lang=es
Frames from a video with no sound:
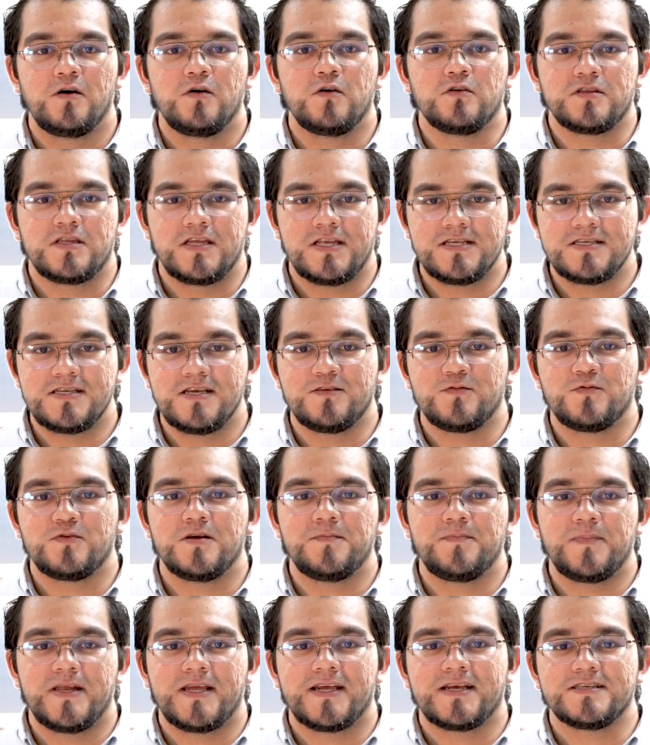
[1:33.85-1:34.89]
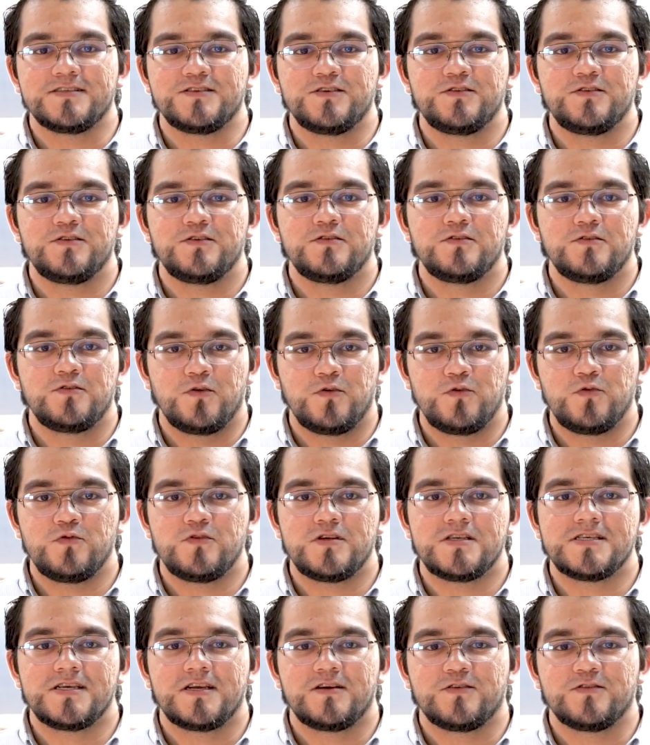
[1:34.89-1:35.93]
o tienes alguna aplicación, no
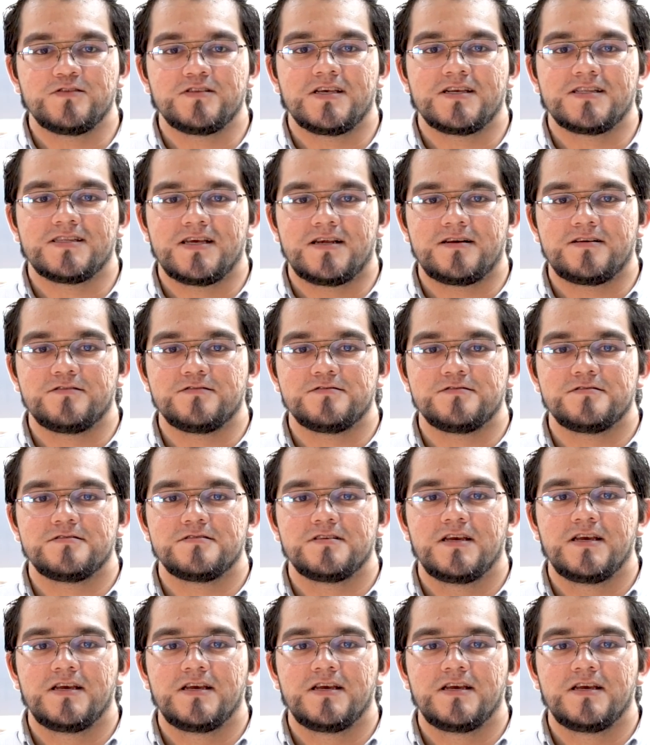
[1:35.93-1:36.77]
dudes en contactarnos.